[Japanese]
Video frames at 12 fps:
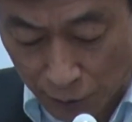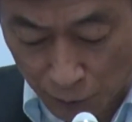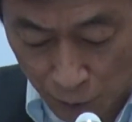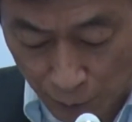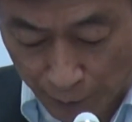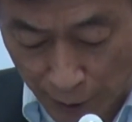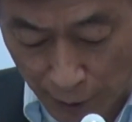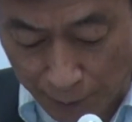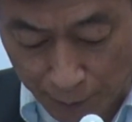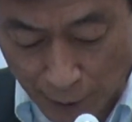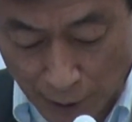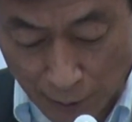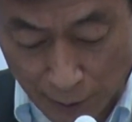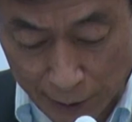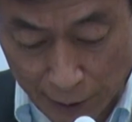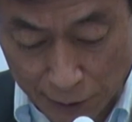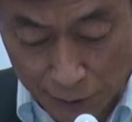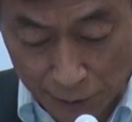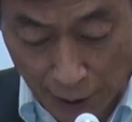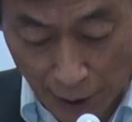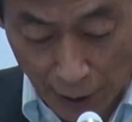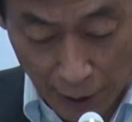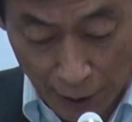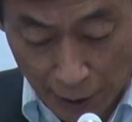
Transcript: このペーパーはですね、